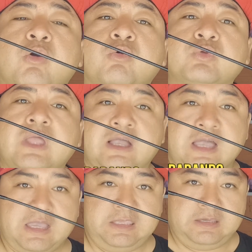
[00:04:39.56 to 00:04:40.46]
con una
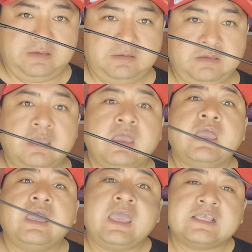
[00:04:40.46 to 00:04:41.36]
caña.
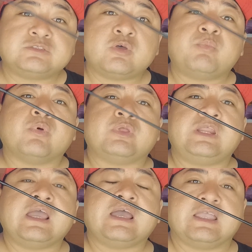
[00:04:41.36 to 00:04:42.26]
Esto
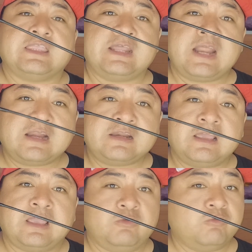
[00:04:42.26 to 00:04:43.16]
podría
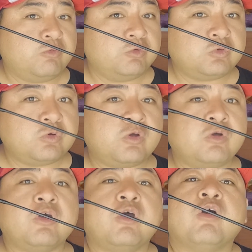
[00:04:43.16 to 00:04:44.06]
generar en un
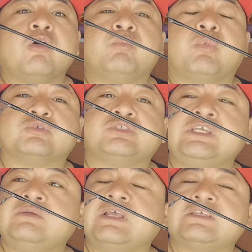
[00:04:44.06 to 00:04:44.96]
futuro
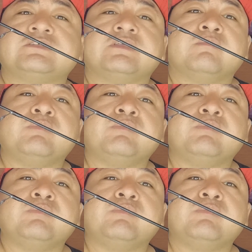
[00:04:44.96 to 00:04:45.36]
posibles